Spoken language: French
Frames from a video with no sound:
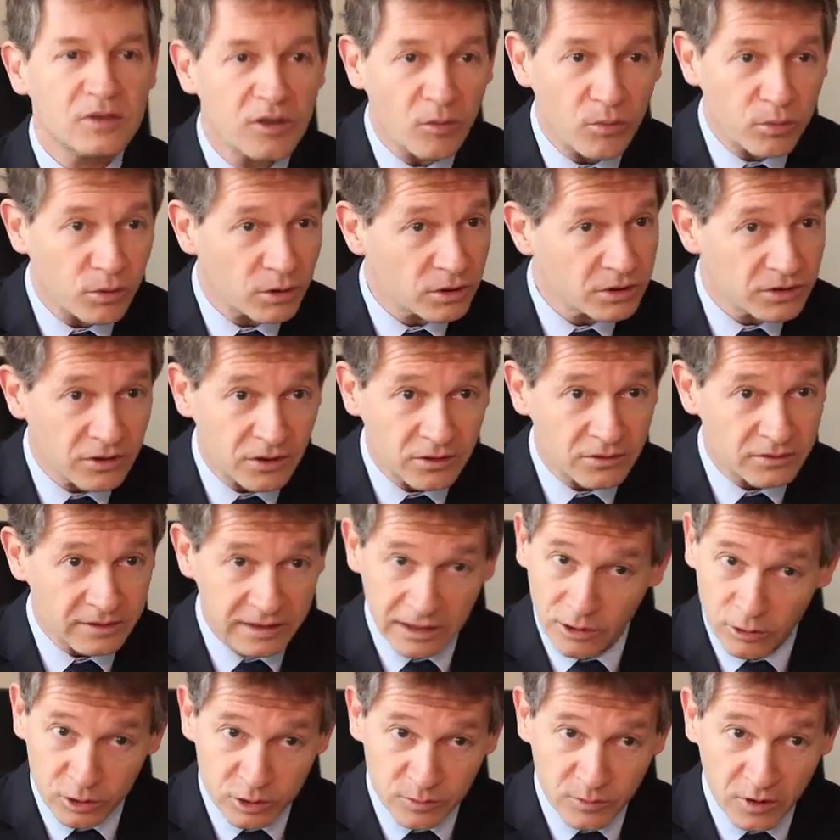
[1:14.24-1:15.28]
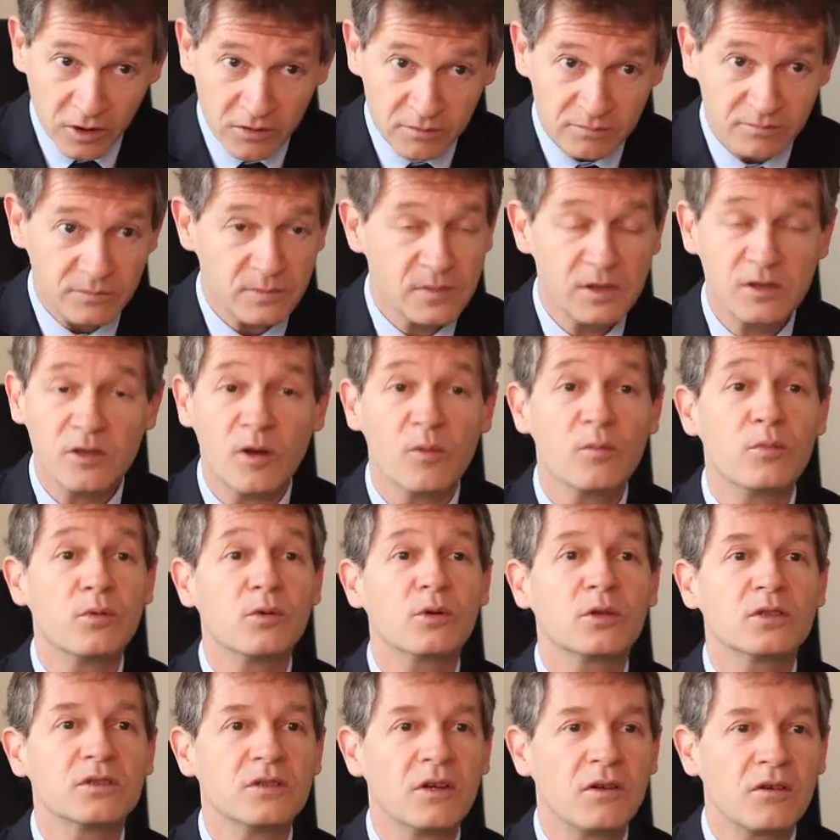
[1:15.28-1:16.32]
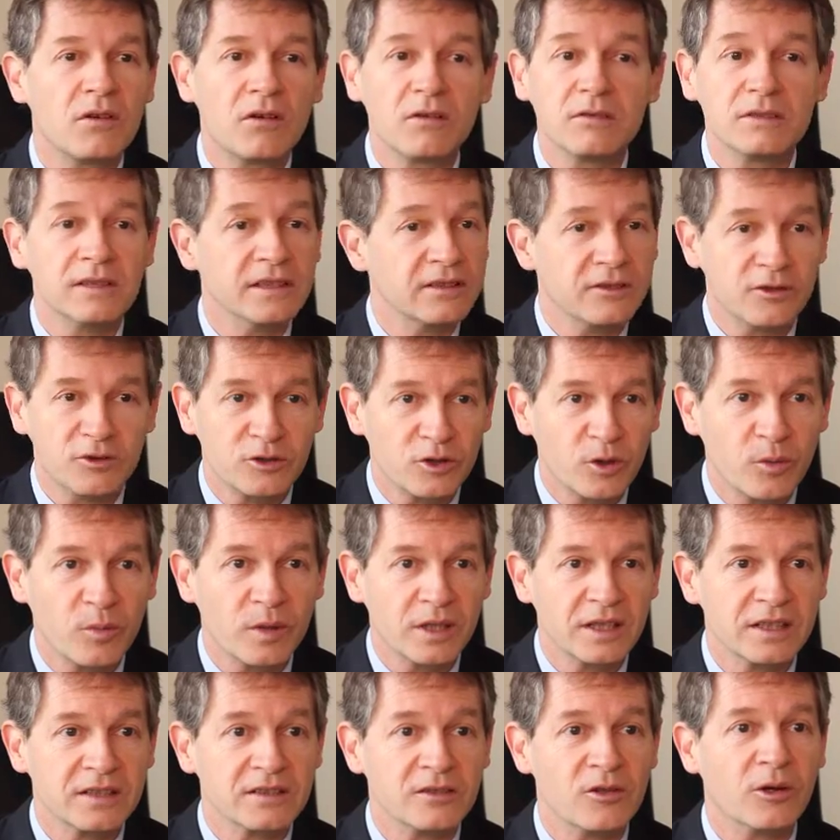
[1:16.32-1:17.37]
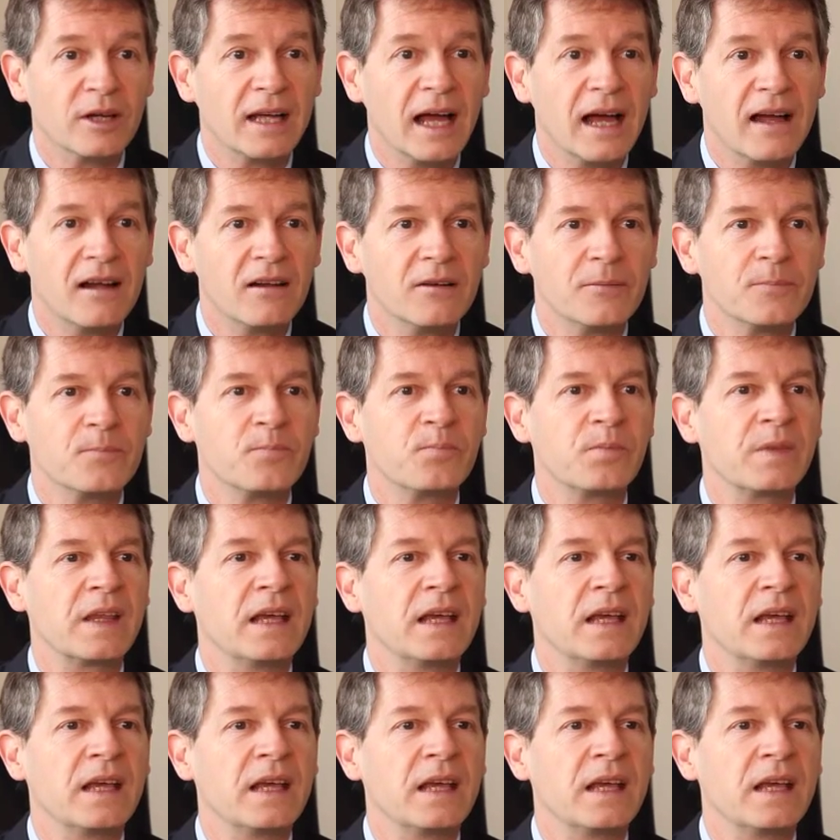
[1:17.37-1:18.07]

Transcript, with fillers: 100% des logements, 100% des entreprises locales,